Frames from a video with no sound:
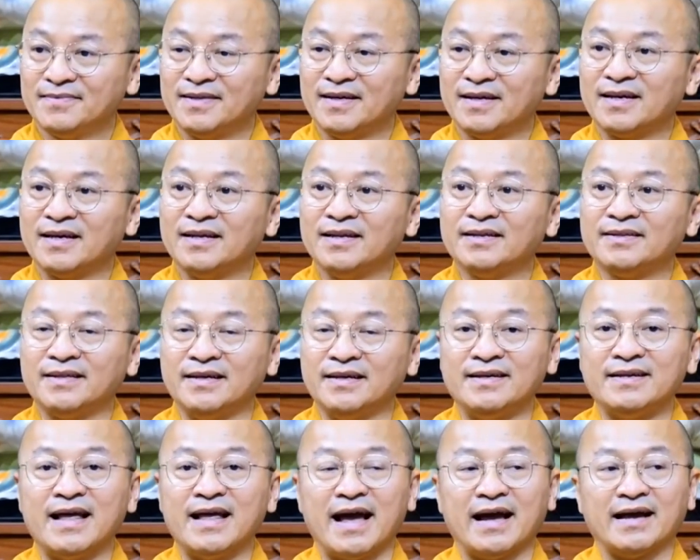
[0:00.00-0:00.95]
Thì khi đi
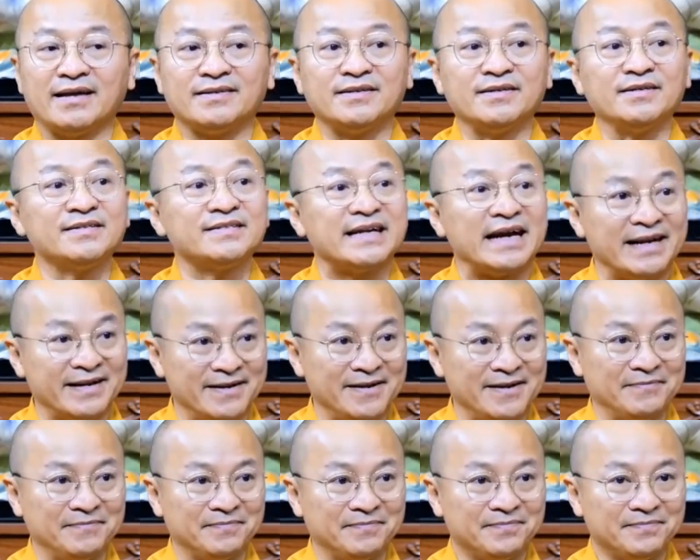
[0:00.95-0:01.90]
tị nạn chiến tranh
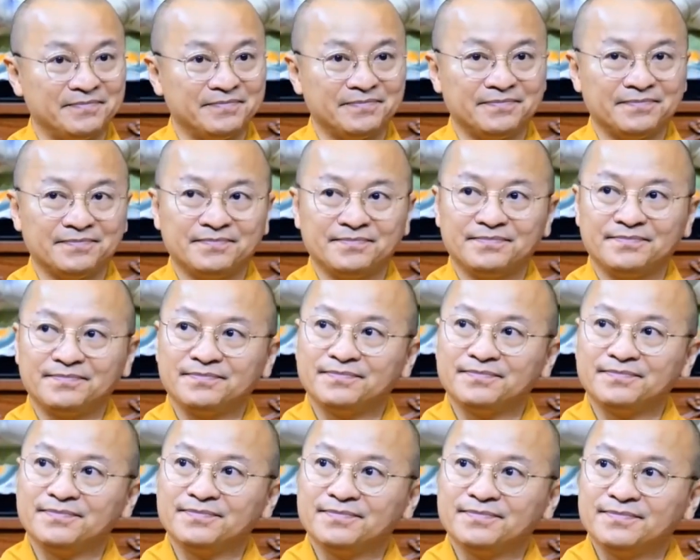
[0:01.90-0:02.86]
đó,
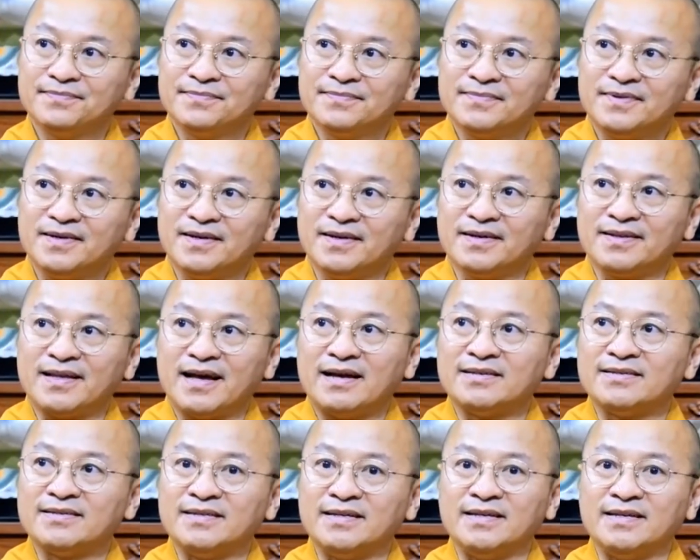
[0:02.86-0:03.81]
thì người
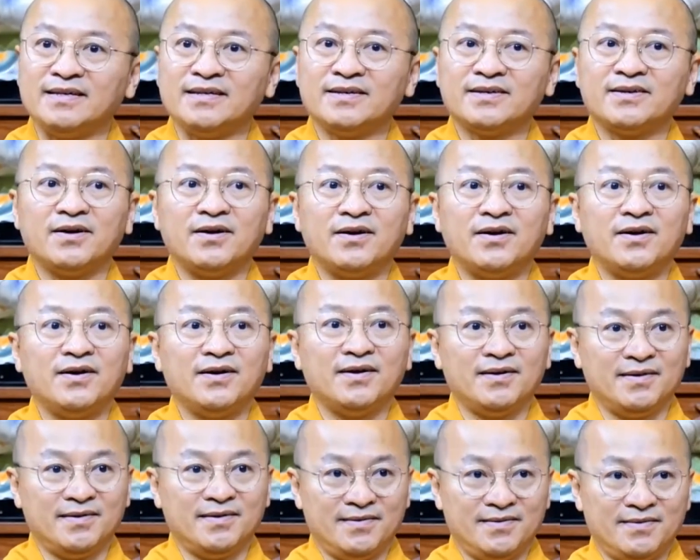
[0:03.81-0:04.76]
ta chỉ
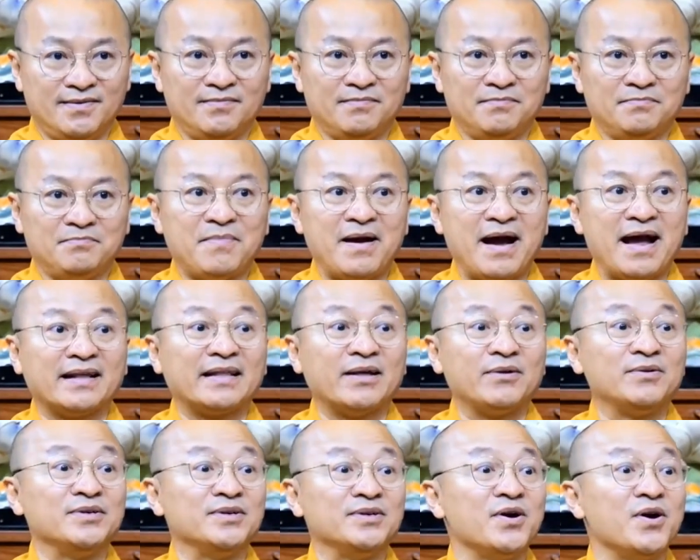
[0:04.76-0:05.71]
có mang
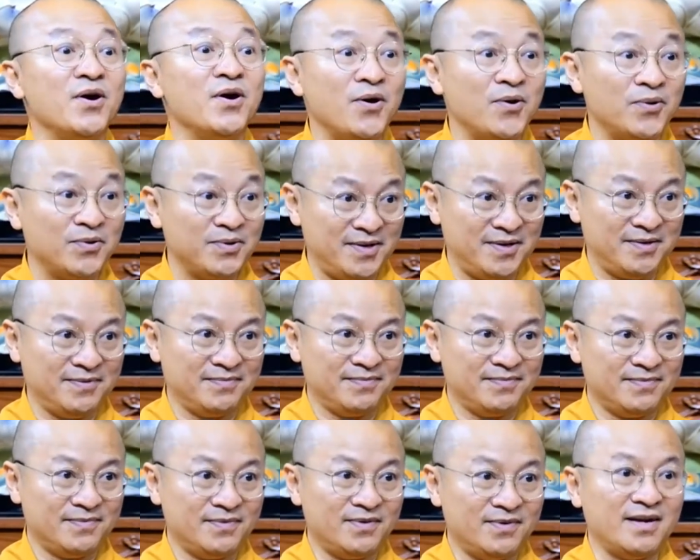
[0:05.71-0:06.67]
theo lương khô thôi,
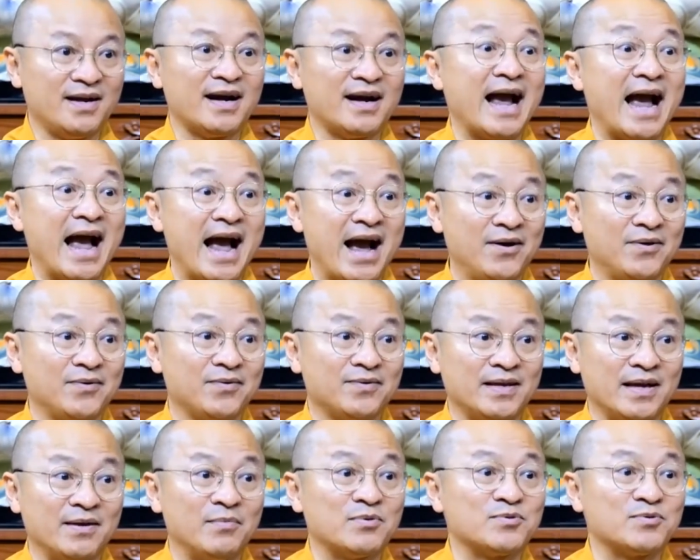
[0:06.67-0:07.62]
đó là gạo
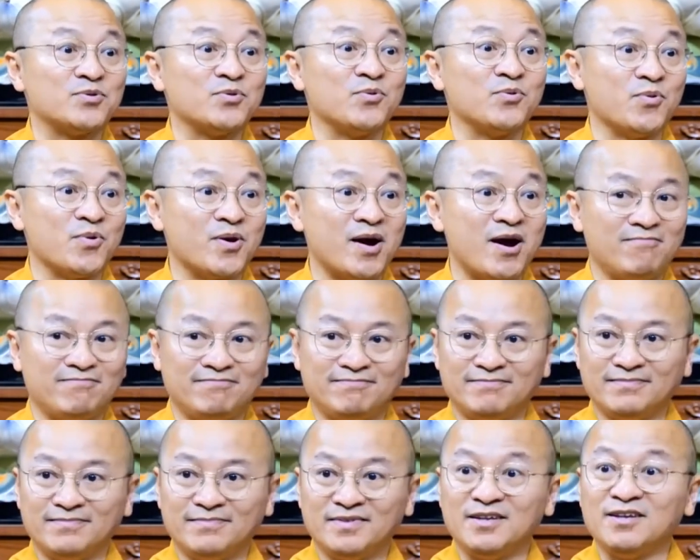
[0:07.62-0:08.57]
và một số ngũ cốc
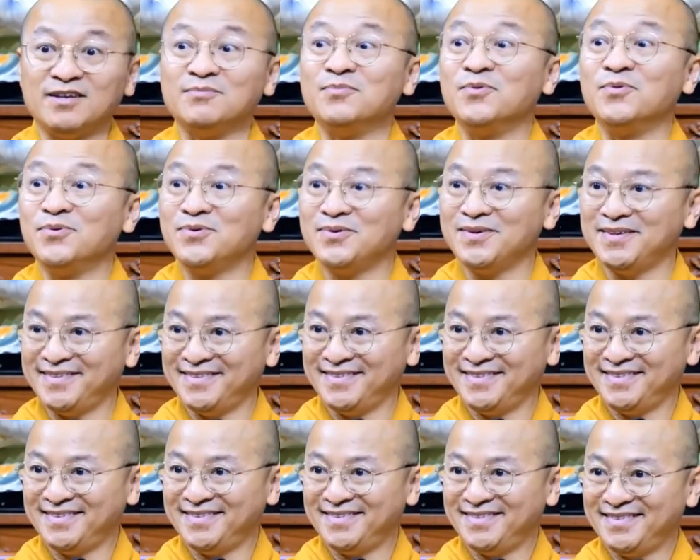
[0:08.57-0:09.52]
với là muối,
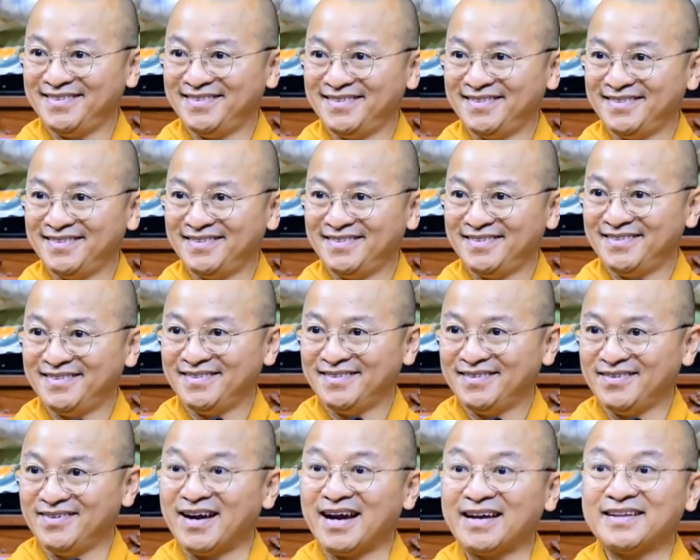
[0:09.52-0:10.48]

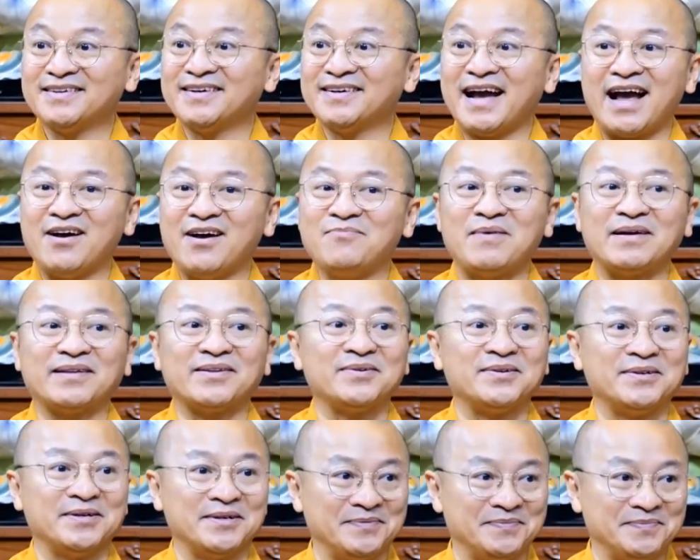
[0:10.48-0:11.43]
còn các thứ khác không mang
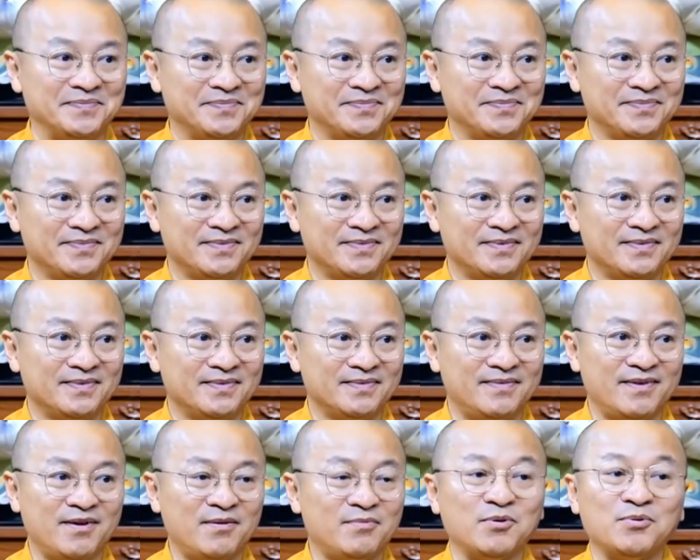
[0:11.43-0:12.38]
theo được
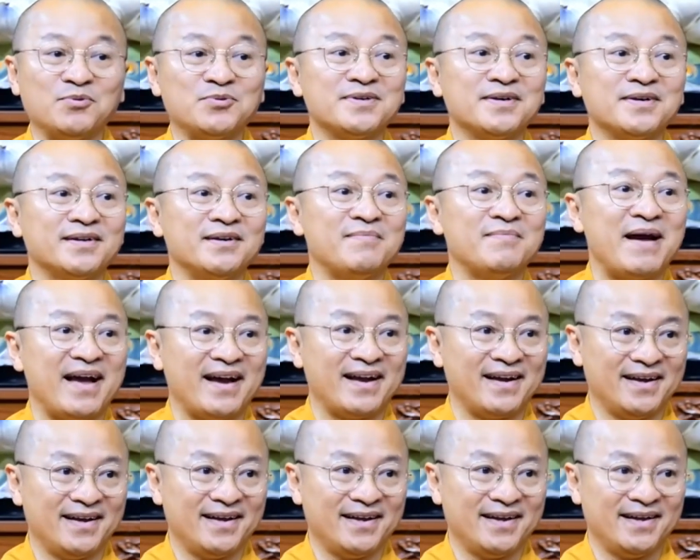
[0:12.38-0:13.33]
vì không đủ sức để mang,